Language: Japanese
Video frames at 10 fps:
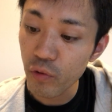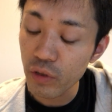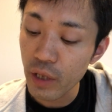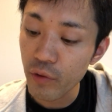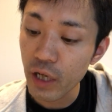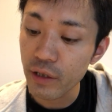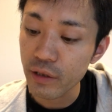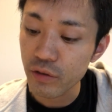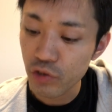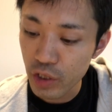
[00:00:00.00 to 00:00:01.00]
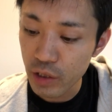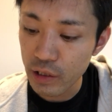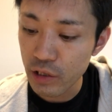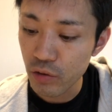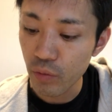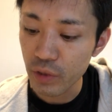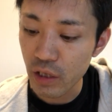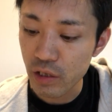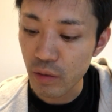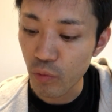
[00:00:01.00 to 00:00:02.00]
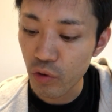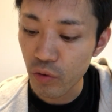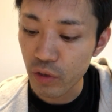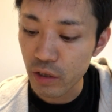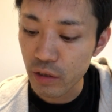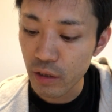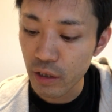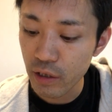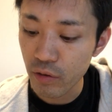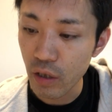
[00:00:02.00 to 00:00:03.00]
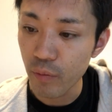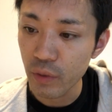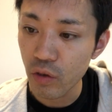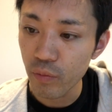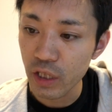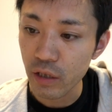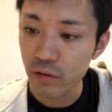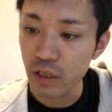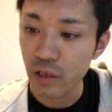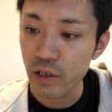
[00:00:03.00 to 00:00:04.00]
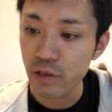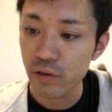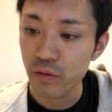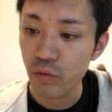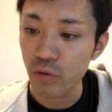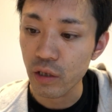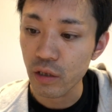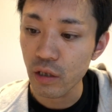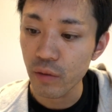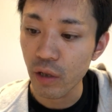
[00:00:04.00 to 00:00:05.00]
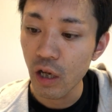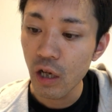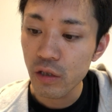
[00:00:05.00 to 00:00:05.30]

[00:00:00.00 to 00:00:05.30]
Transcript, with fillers: 問題を解決しニーズを満たし目標を達成できるかを見込み客に提示することができれば